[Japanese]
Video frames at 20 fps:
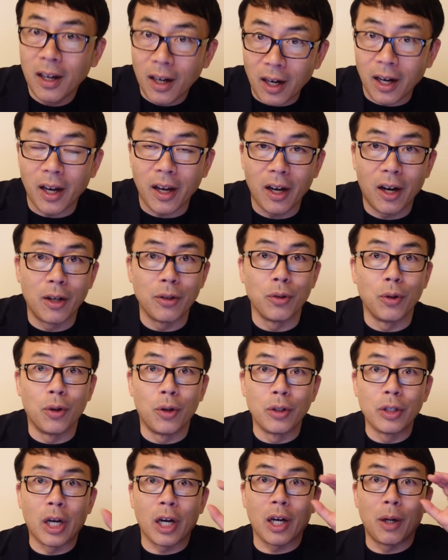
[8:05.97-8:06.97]
は
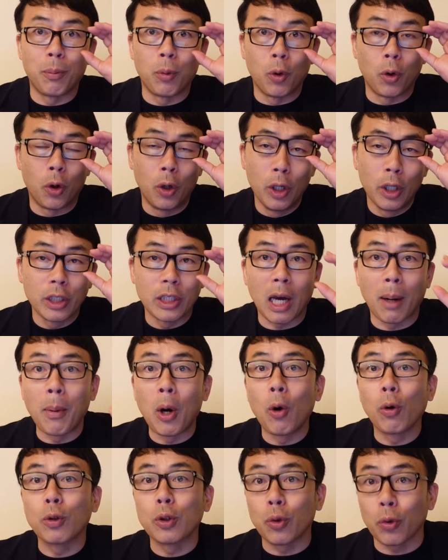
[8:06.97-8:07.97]
い。なんかもう、
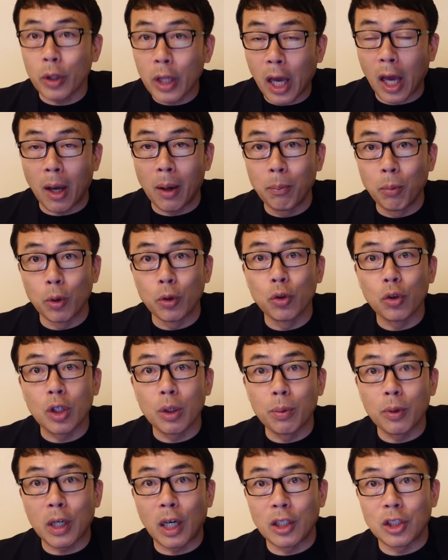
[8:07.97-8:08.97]
山奥のね、もう
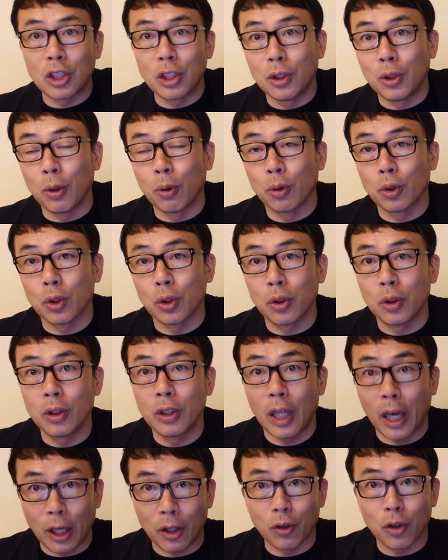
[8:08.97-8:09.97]
雪深い診療所、
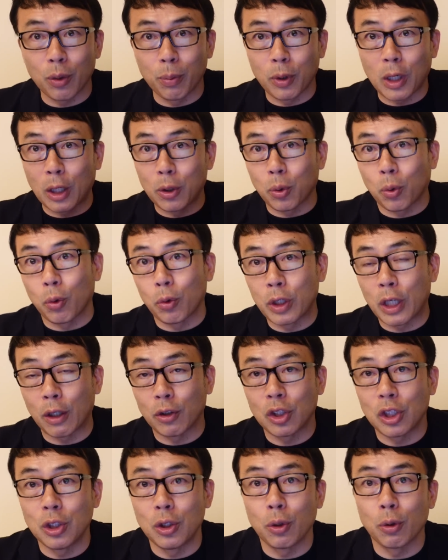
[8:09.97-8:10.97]
ね、雪深いところにあ
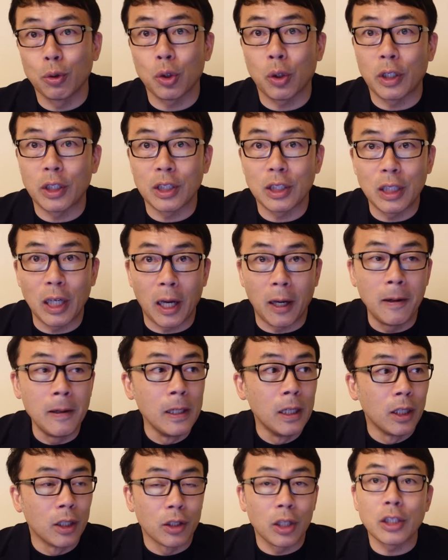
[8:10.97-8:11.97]
る診療所がですね、
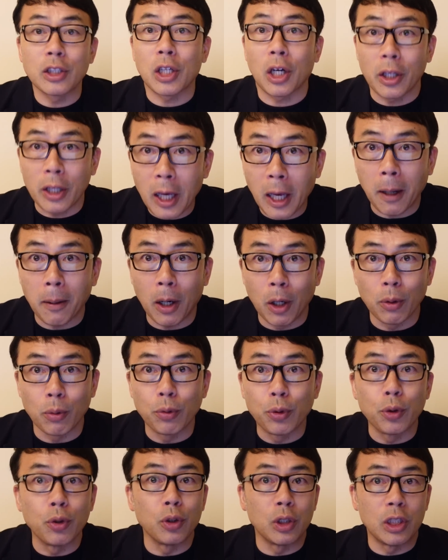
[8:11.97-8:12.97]
なぜかね、
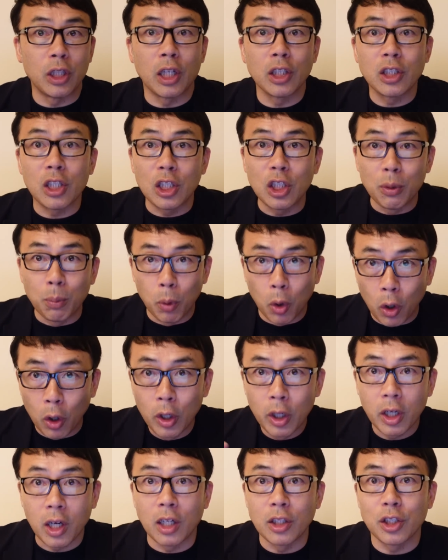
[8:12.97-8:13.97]
冬に何千人
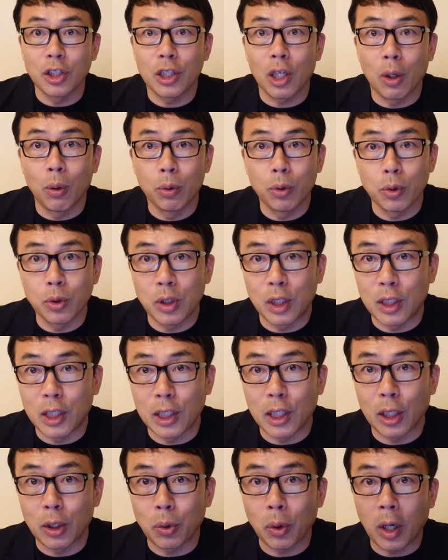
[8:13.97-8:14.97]
も患者さんが訪れ
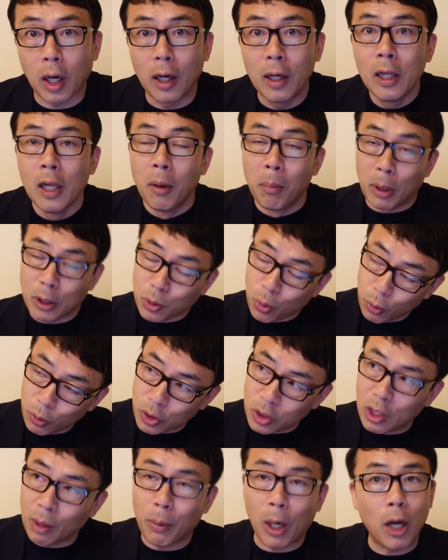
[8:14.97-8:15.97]
てたりとか、まあそうい
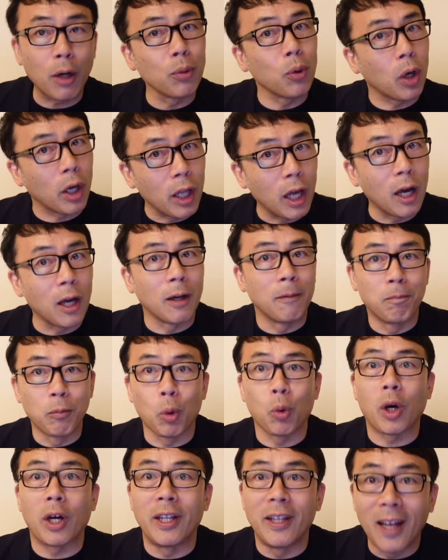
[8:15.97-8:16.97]
う事例もあるのかな、
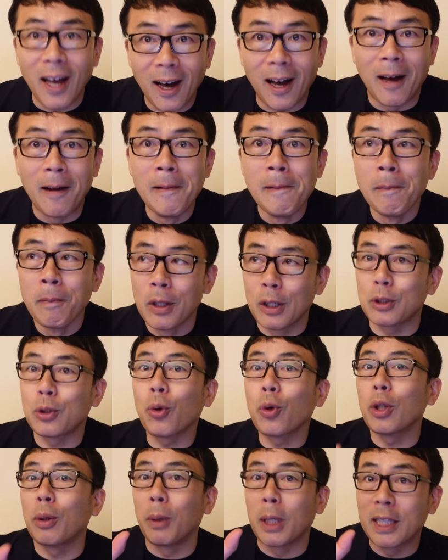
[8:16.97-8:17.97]
どっかでな。そ
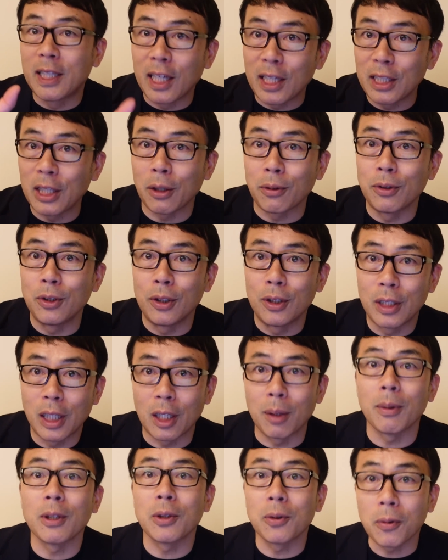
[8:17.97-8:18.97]
ういうこともできなくな
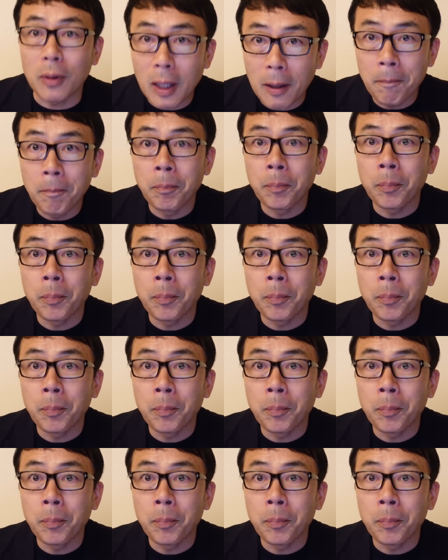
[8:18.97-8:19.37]
りますよね。